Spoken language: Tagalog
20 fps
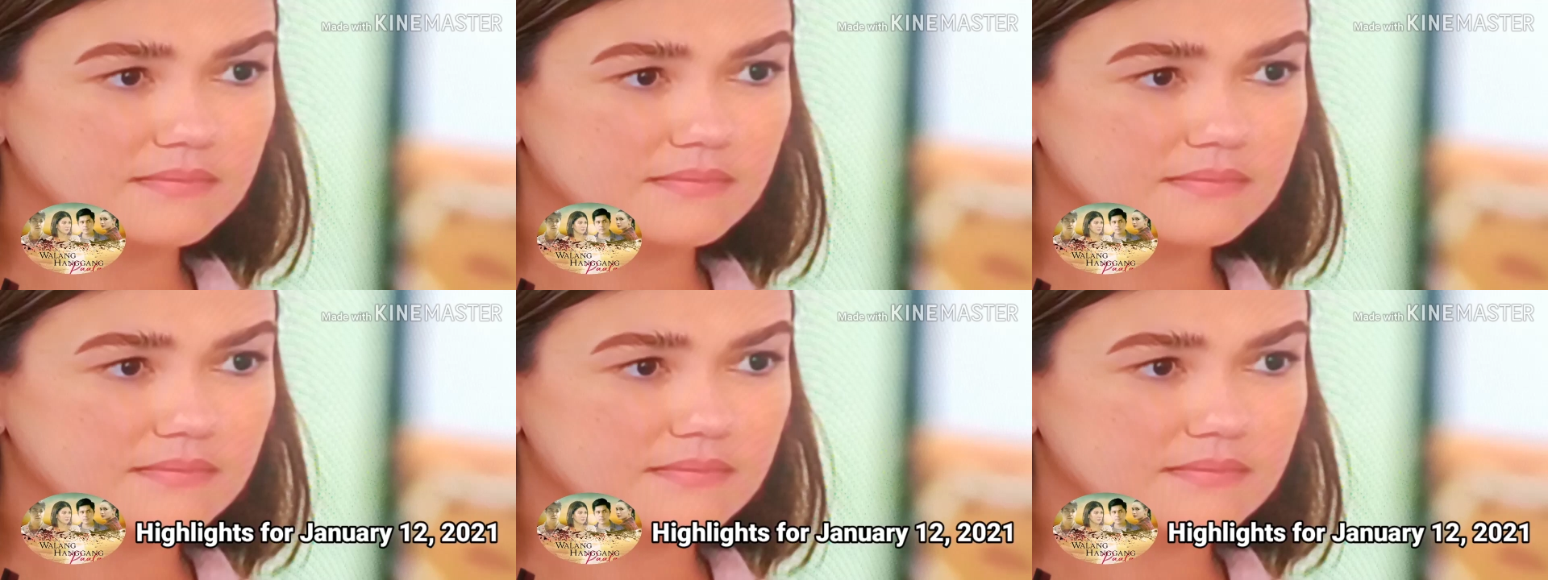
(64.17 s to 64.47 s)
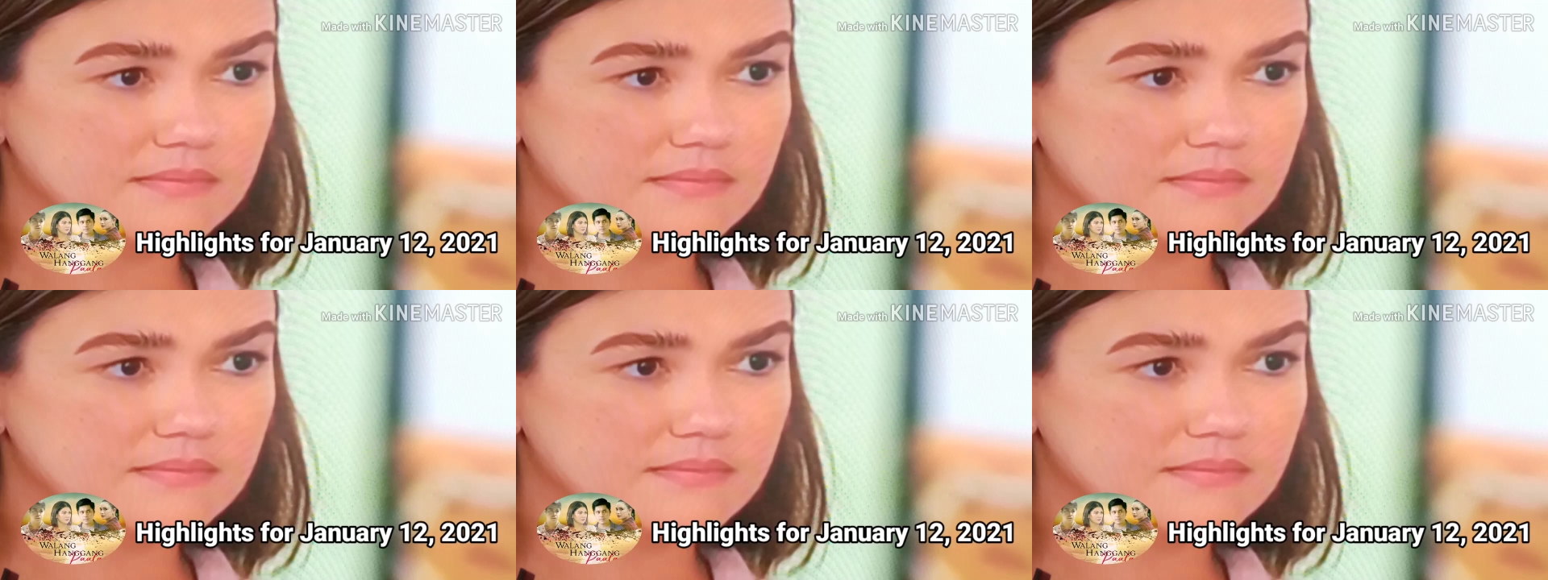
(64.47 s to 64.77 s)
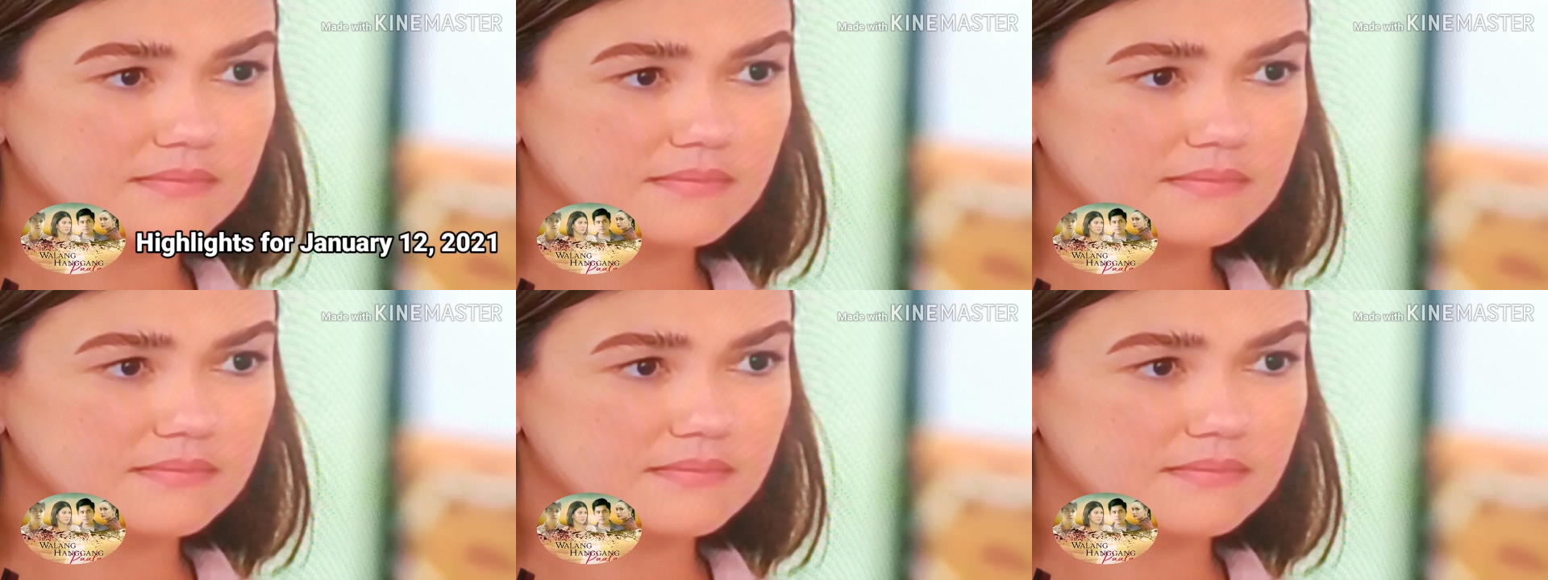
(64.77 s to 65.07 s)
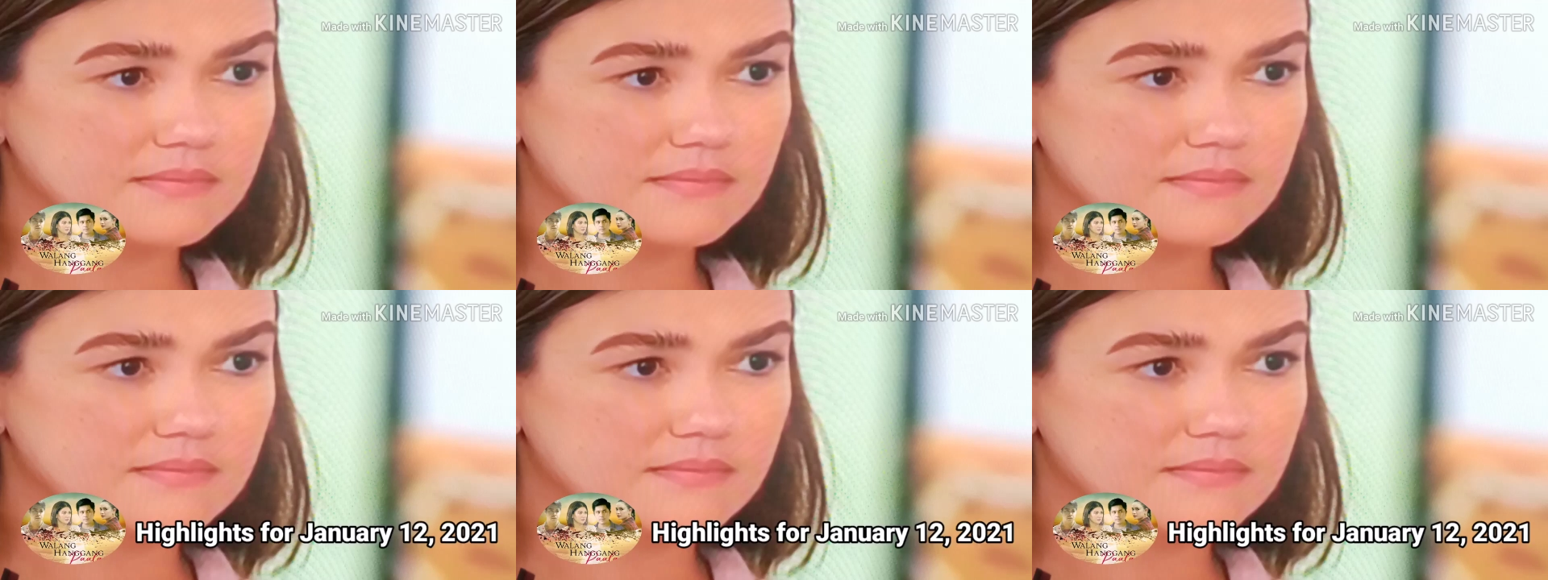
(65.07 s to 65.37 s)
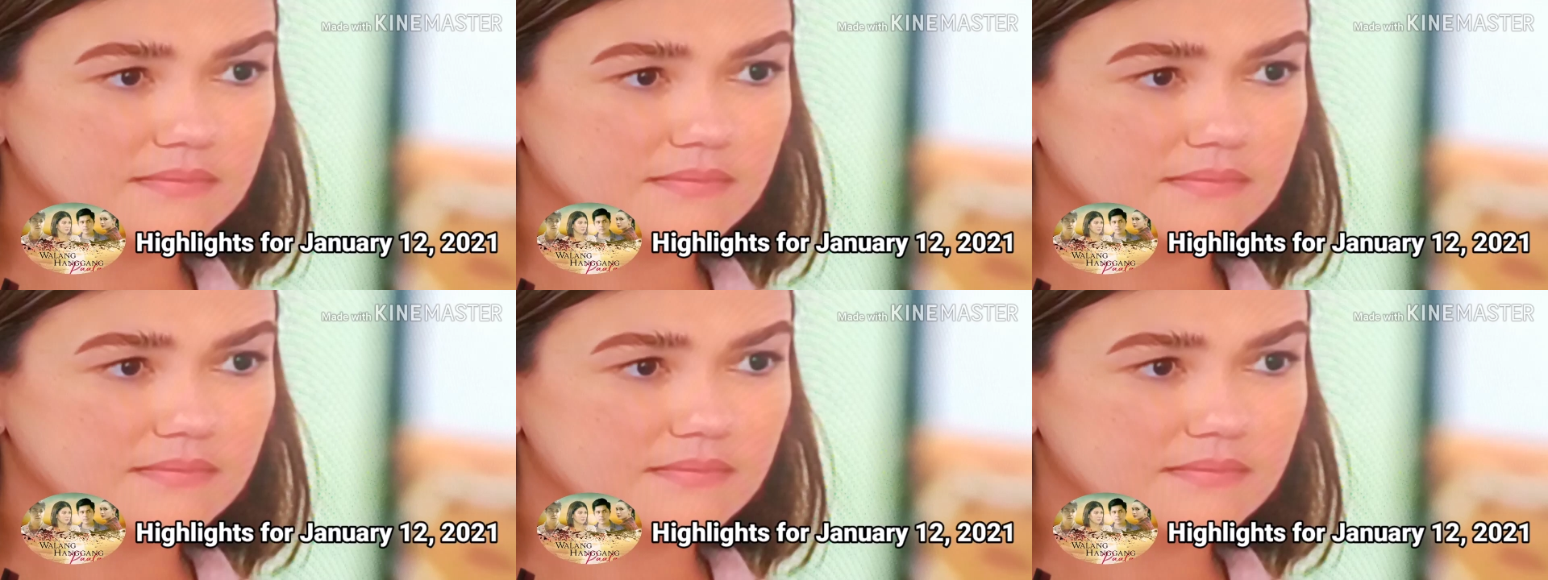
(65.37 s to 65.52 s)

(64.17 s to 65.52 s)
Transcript: si Kaloy ay mahal naman niya si